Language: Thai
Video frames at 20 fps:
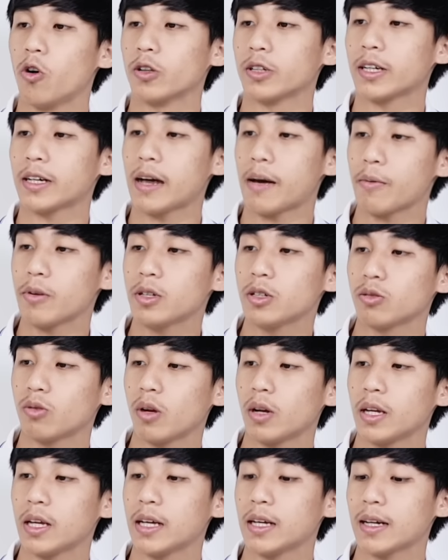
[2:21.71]
งนะครับก็คือ
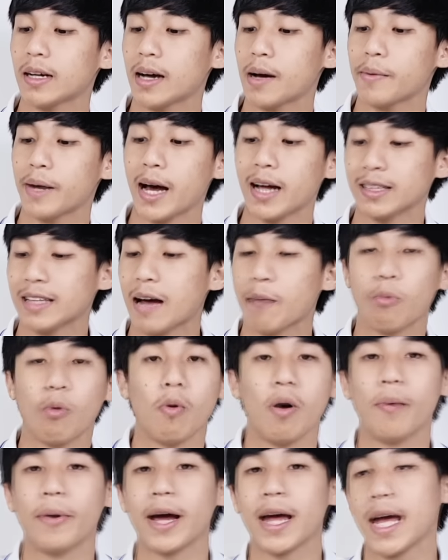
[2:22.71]
ตัวนี้นะครับขาตั้งผ
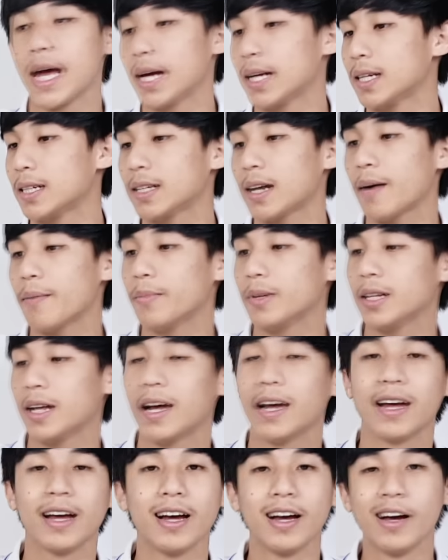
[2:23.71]
มเอามาเองนะครับไม่ได้